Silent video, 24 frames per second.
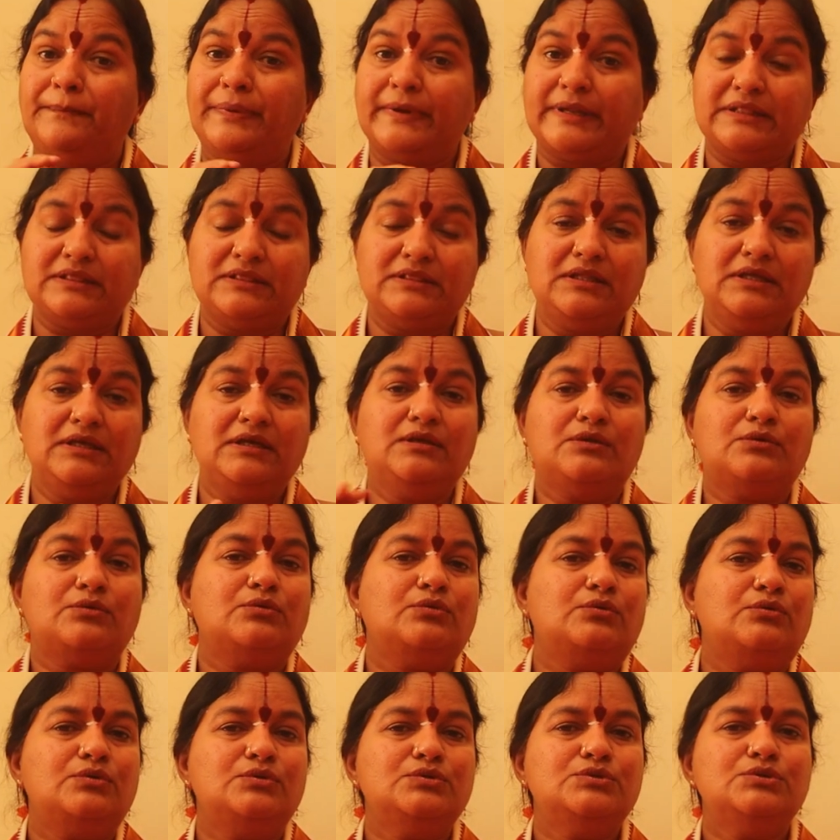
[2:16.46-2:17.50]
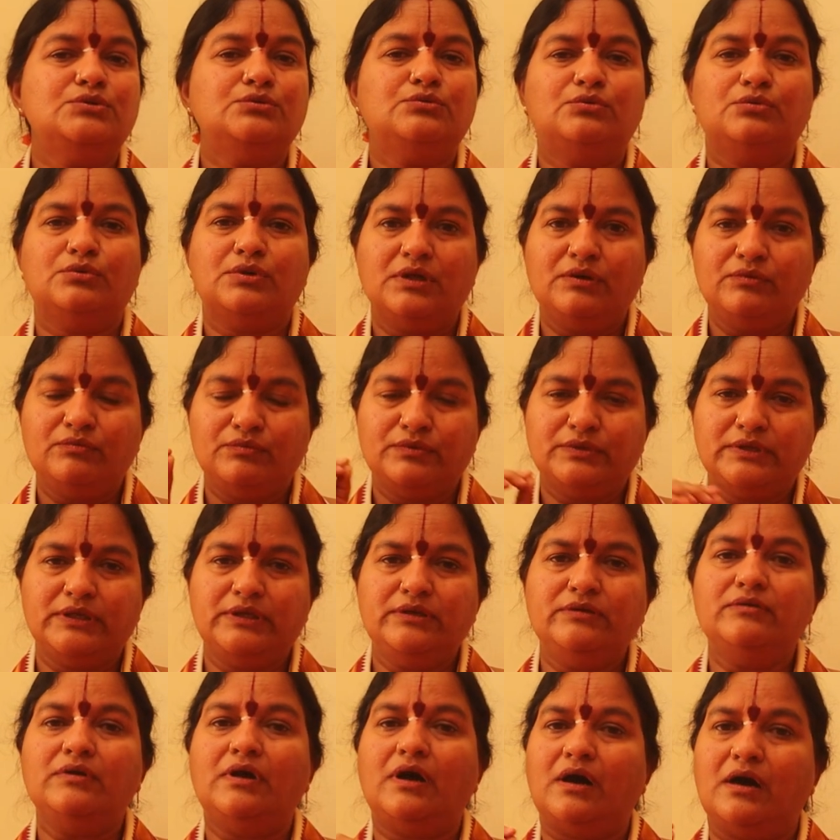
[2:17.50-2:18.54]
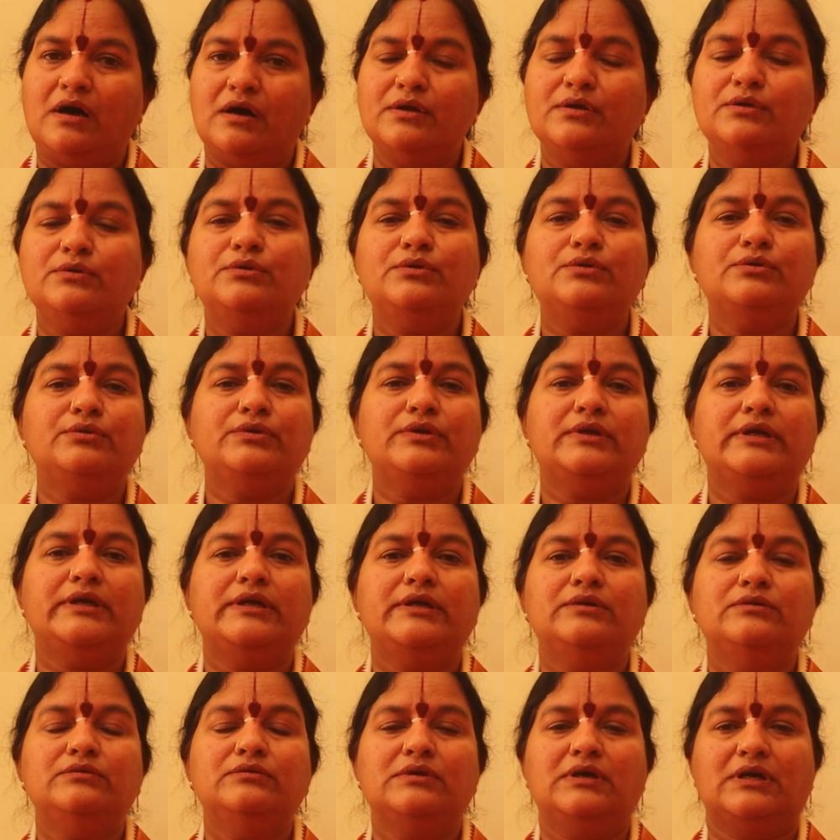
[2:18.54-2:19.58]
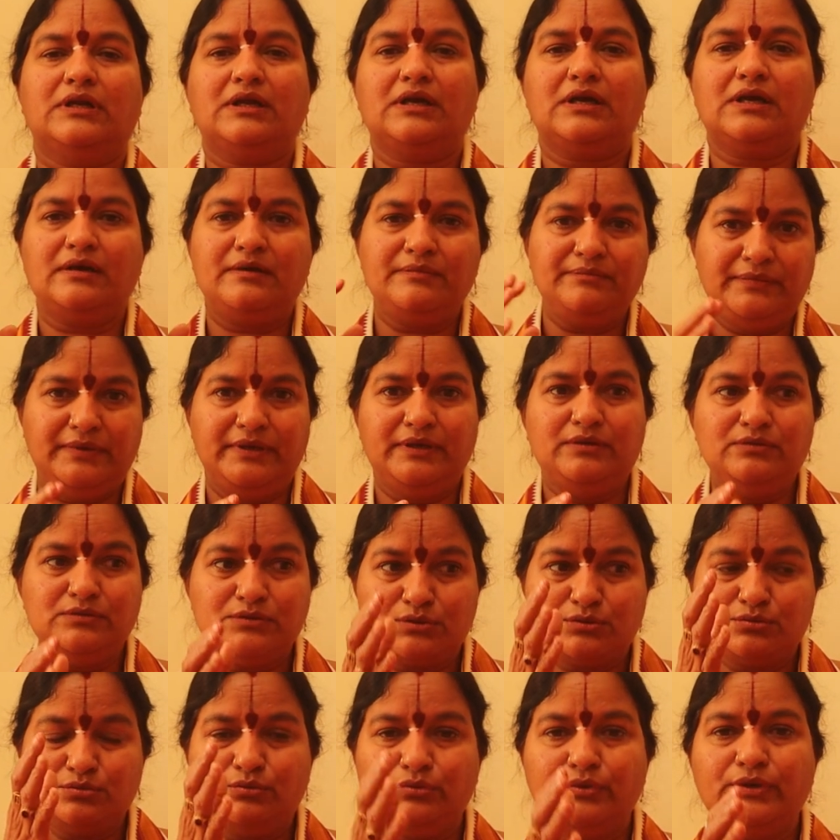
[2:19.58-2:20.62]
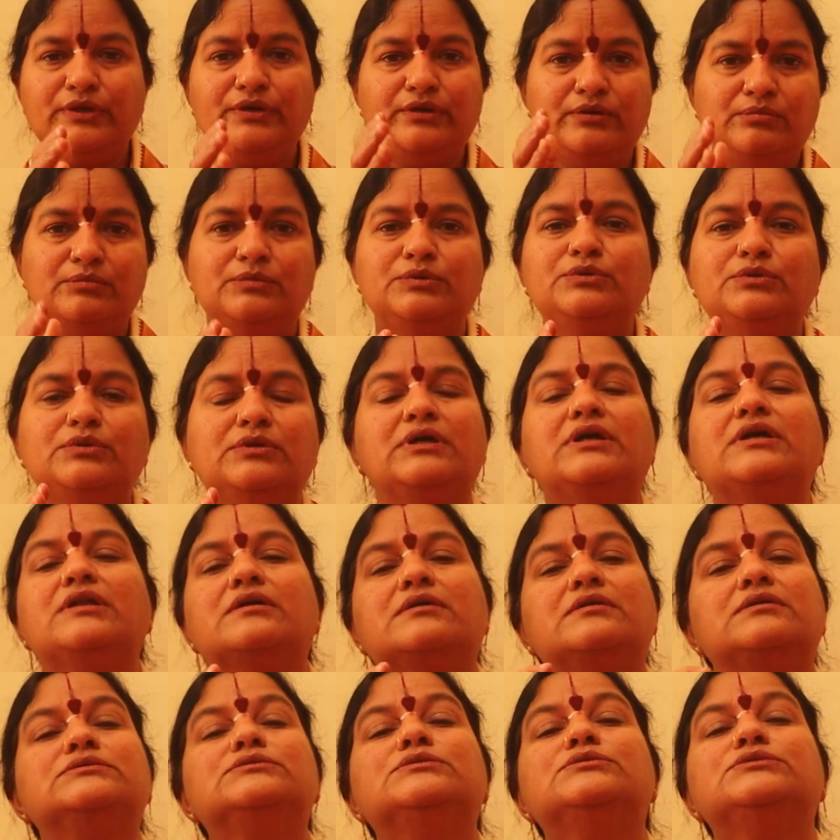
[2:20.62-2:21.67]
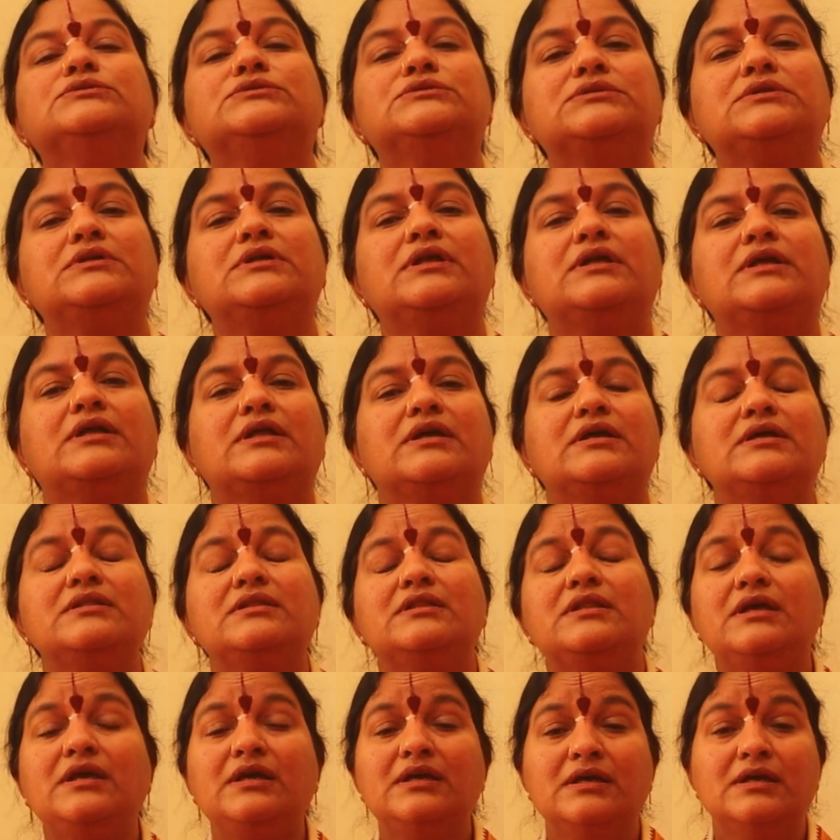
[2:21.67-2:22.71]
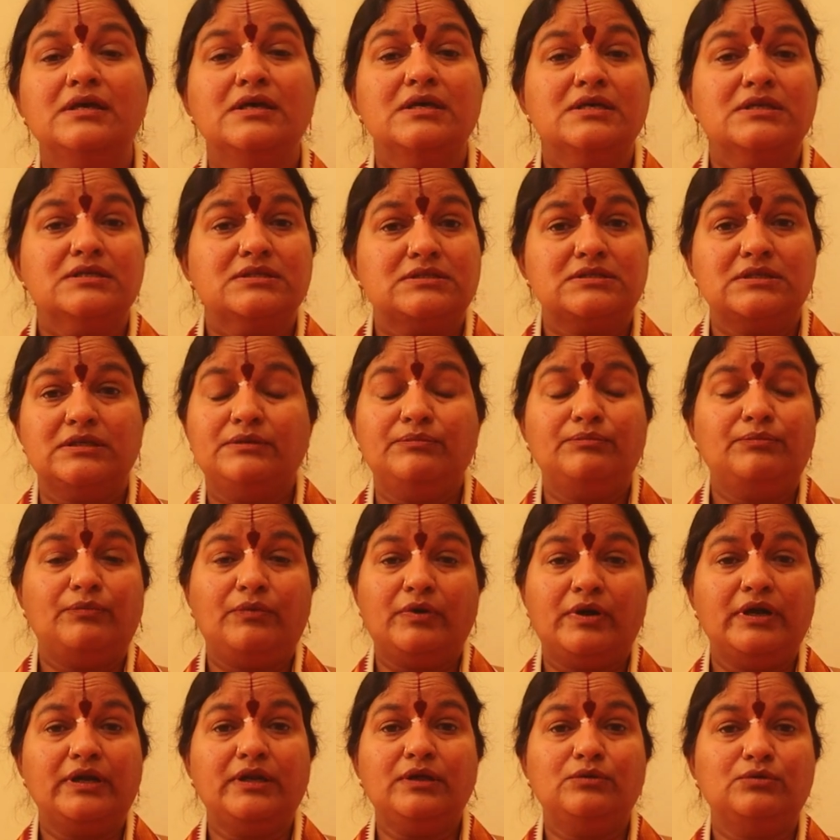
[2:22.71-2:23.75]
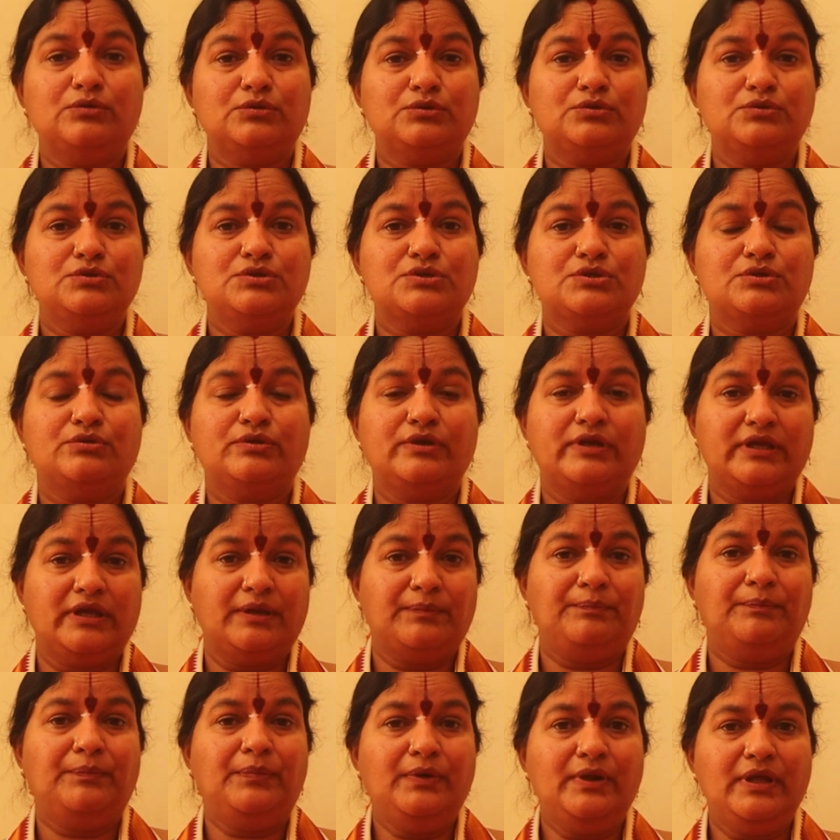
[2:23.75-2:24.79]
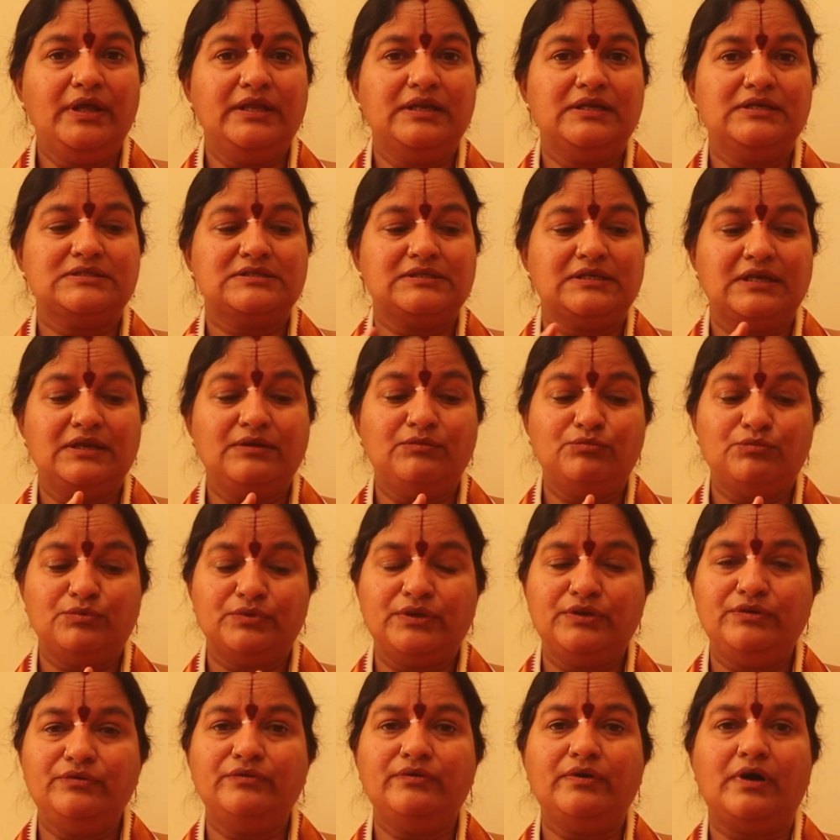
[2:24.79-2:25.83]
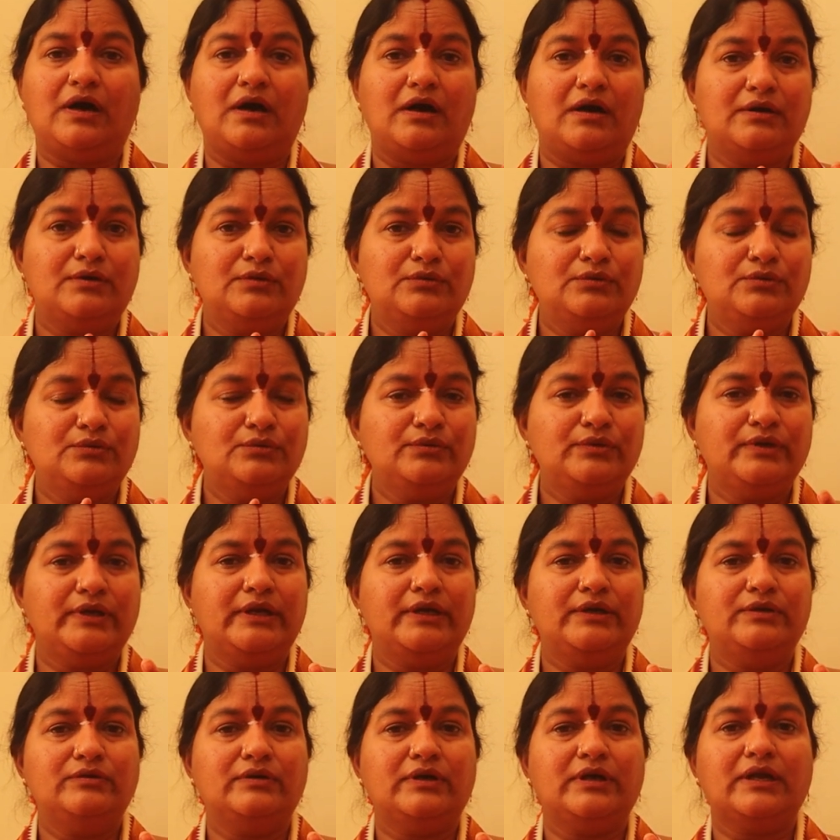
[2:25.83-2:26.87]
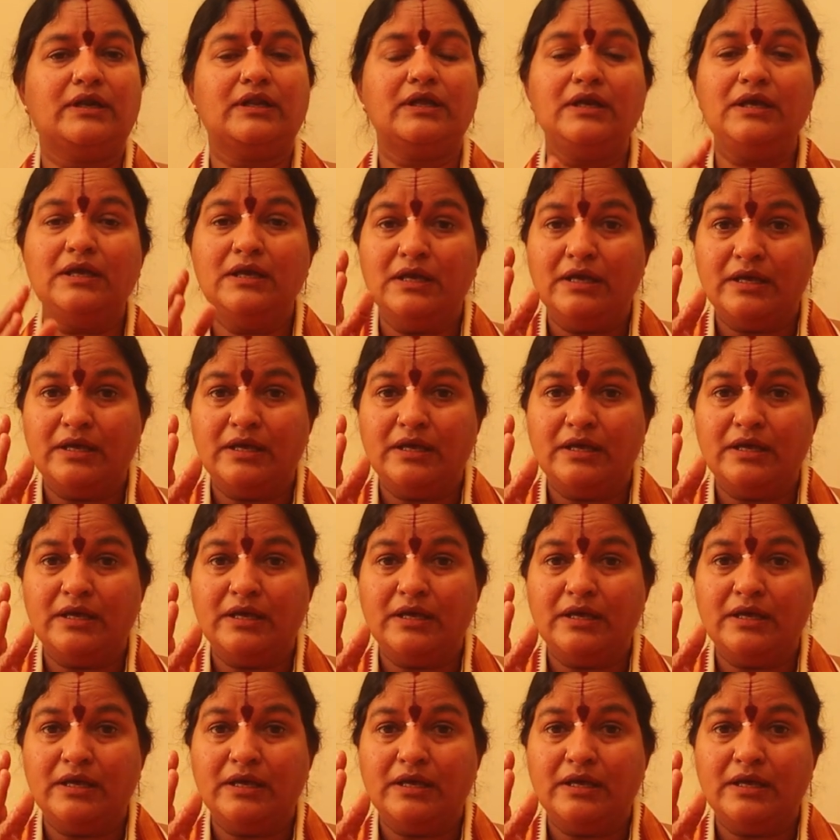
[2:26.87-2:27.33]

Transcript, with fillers: ప్రతిరోజు కూడా ఉదయం ఆరు టు ఏడు గనక మీరు సూర్యుడు ముందు గనక కూర్చున్నట్టయితే ఒకటి గుర్తుంచుకోండి ఎప్పుడైనా సరే ఉదయం ఆరు టు ఏడు అంటే